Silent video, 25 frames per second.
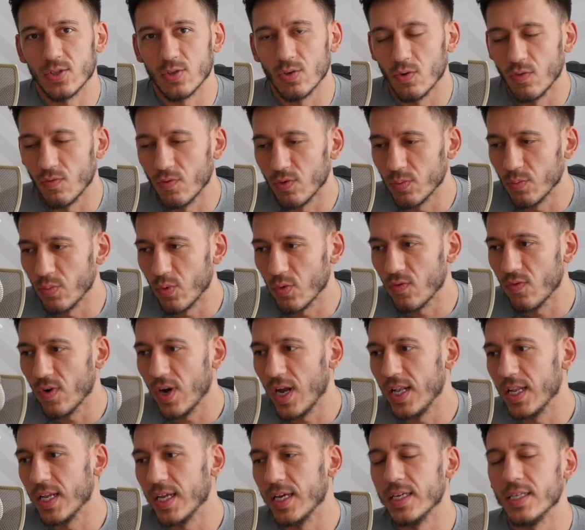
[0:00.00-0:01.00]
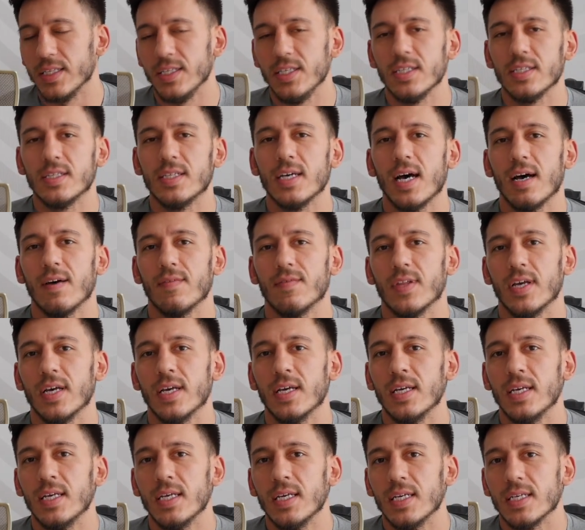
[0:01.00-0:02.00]
что вот буквально
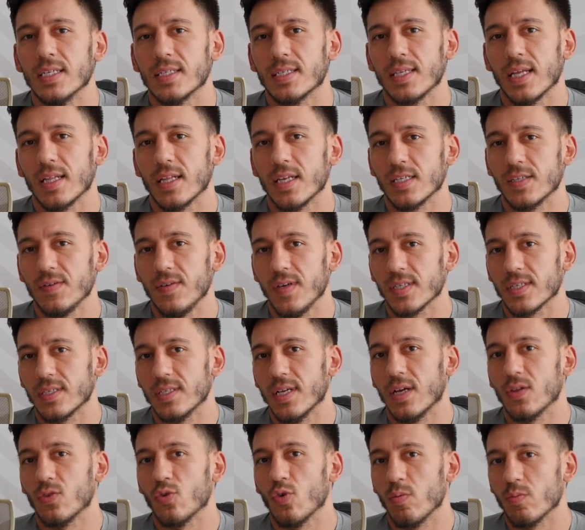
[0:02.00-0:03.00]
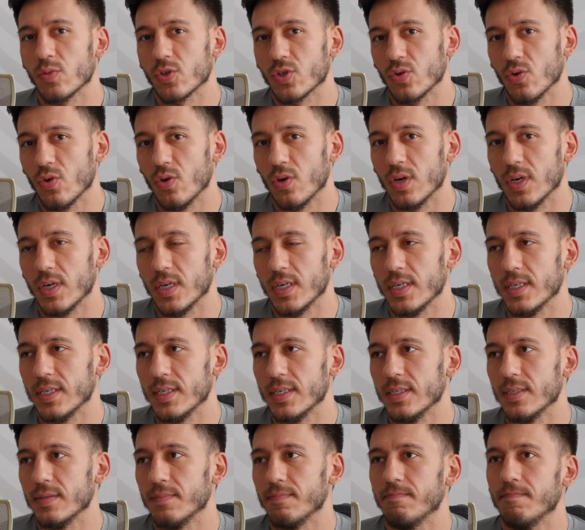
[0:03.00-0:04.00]
недавно стало известно о том, что
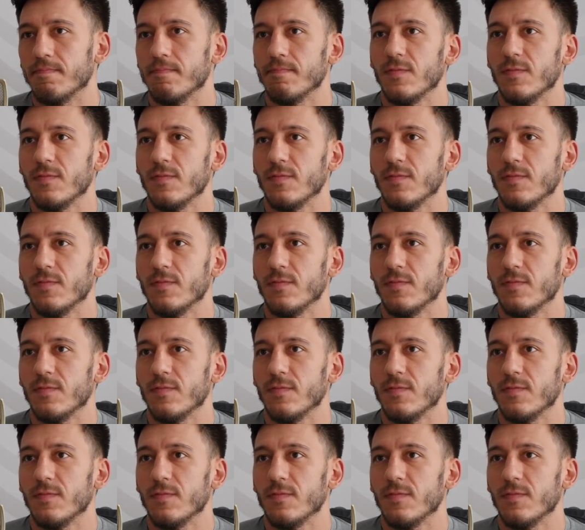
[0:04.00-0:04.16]
э,